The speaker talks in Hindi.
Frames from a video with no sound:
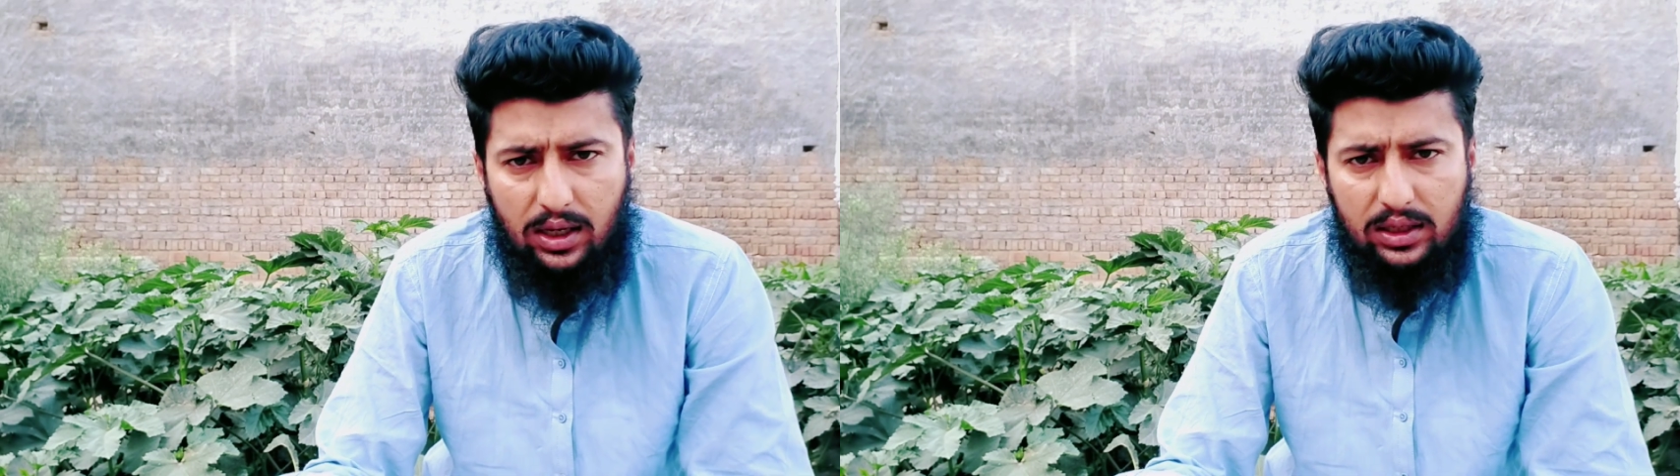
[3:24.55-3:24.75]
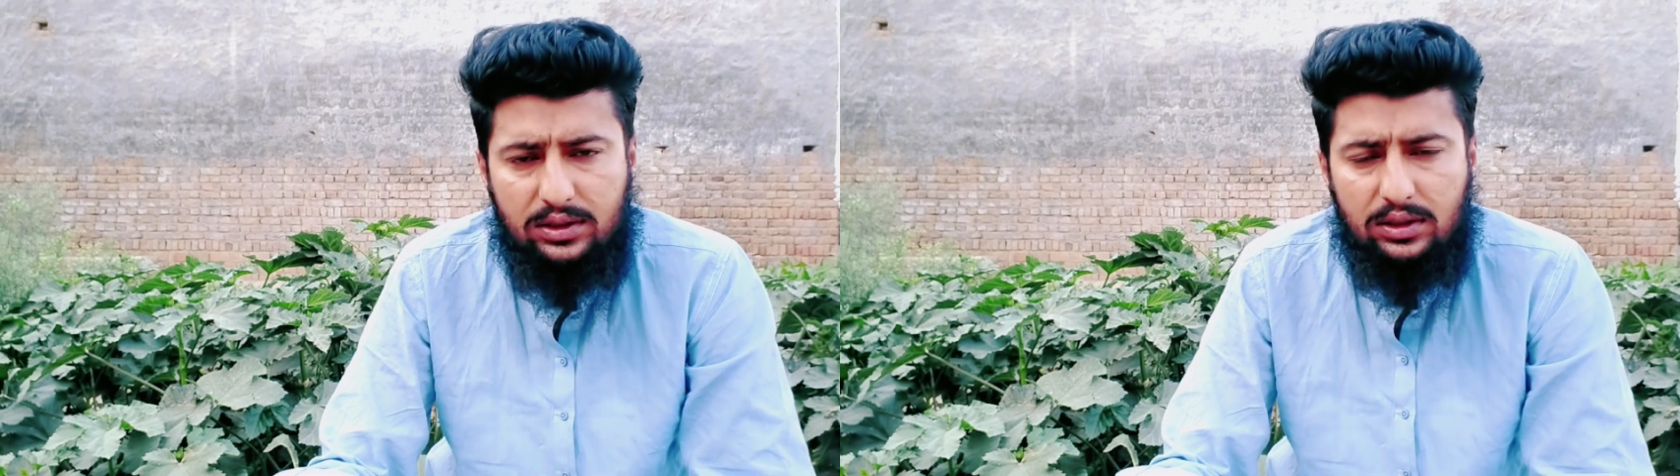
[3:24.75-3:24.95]

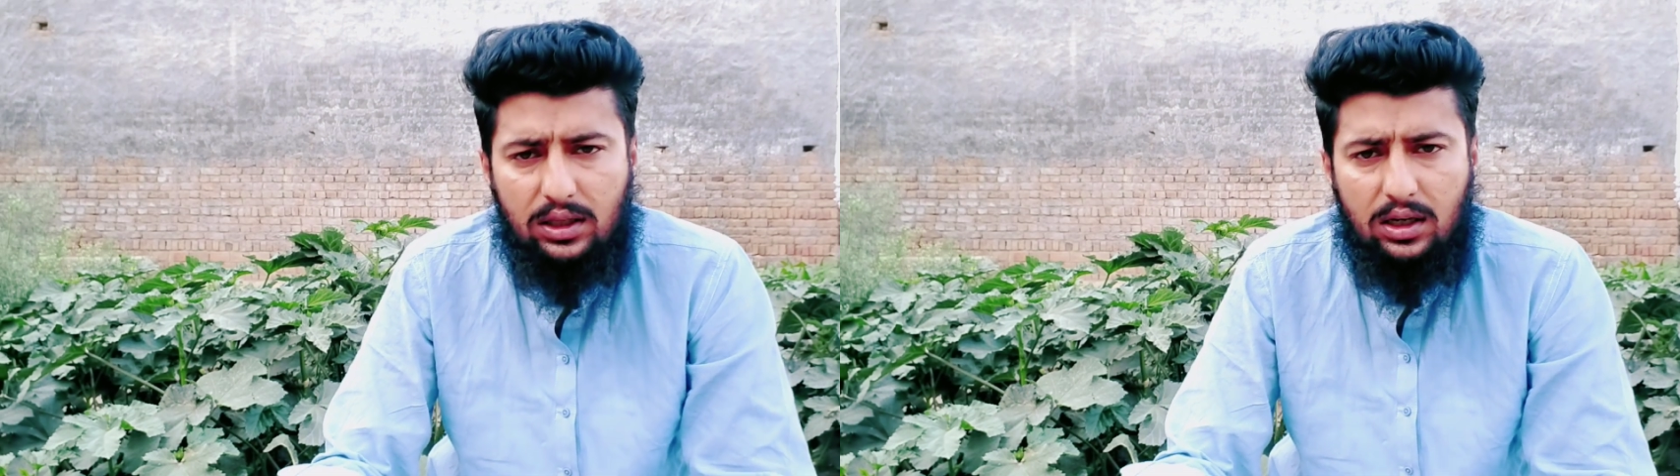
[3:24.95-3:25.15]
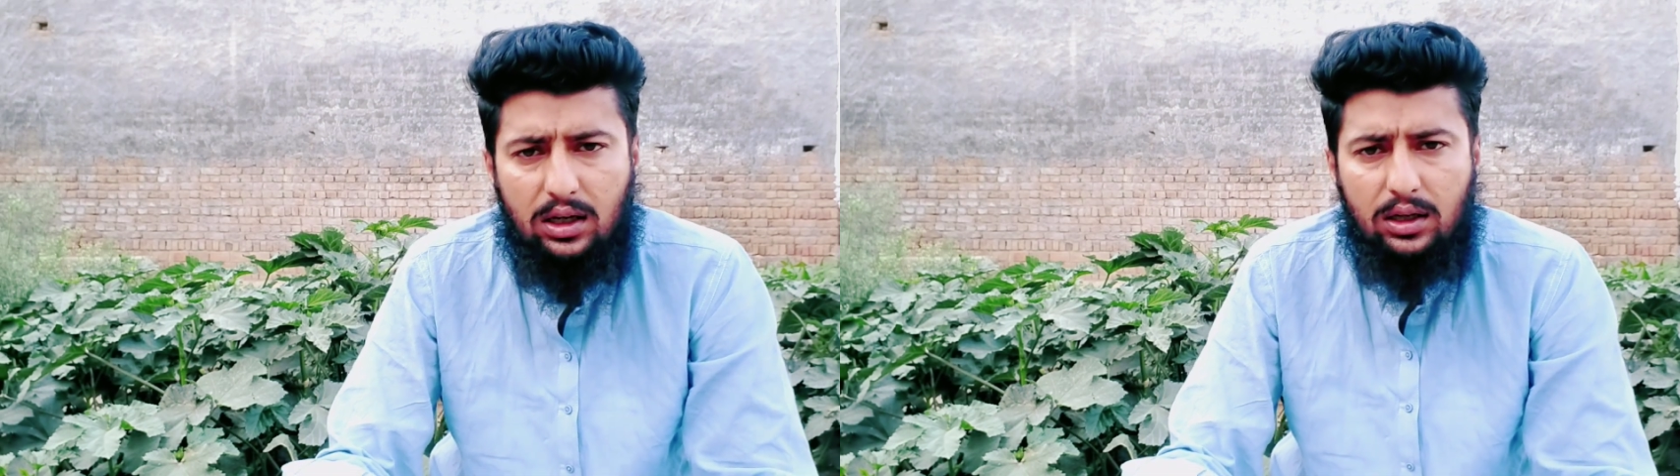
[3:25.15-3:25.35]
हैं इसी
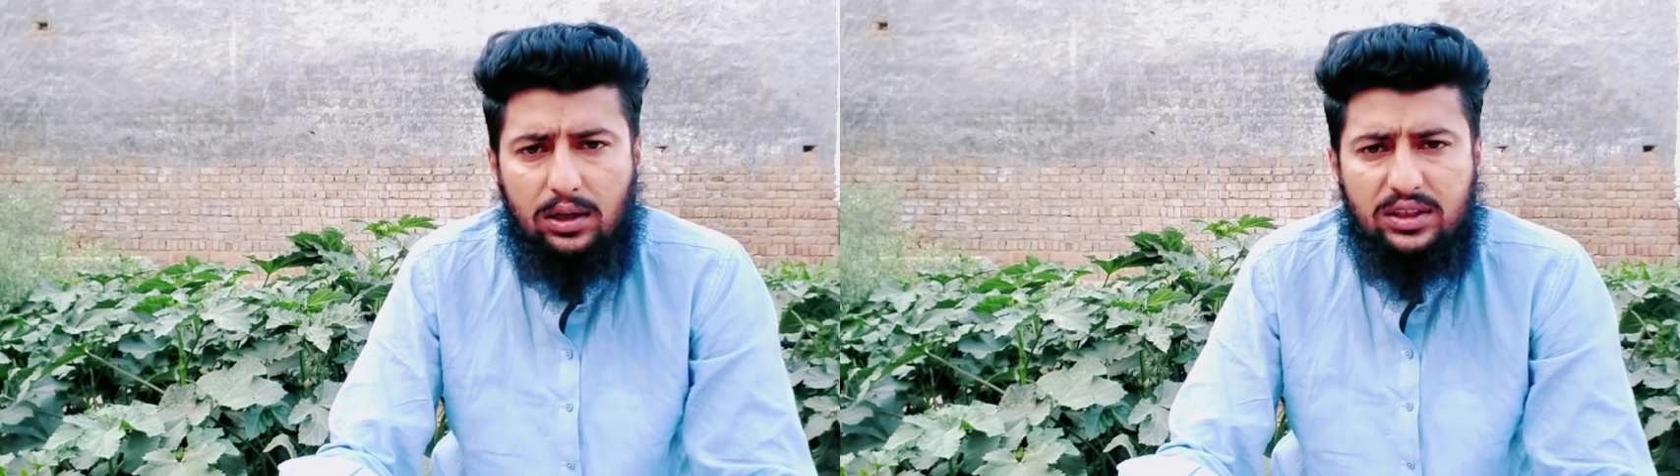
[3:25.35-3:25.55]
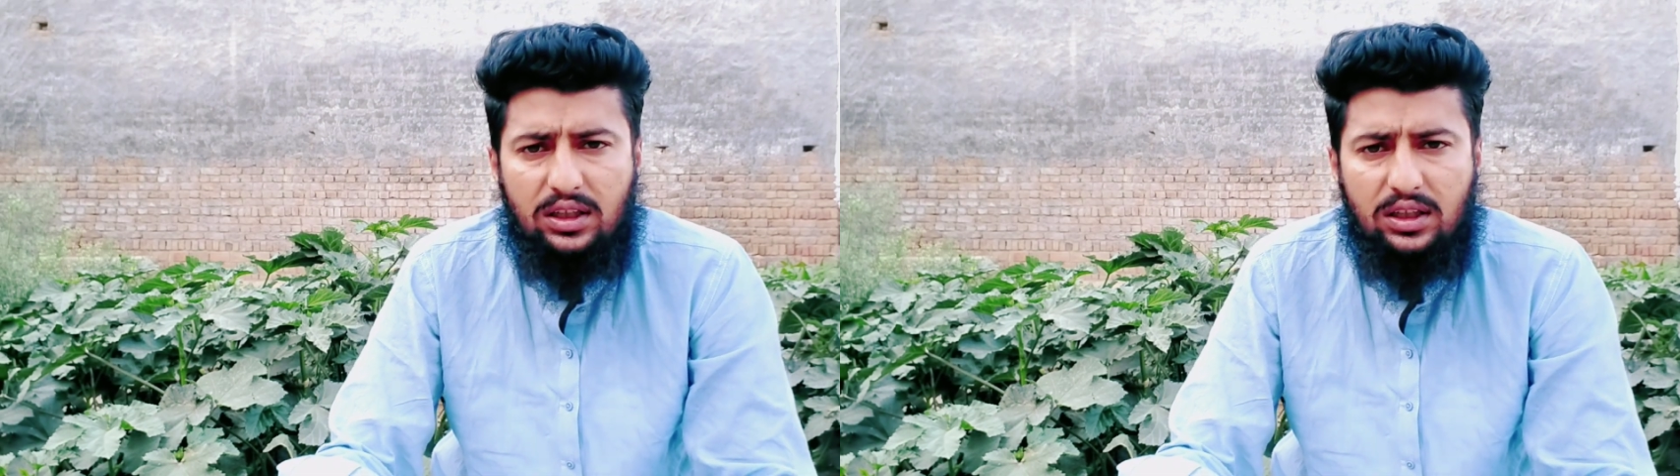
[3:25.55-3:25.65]
तरह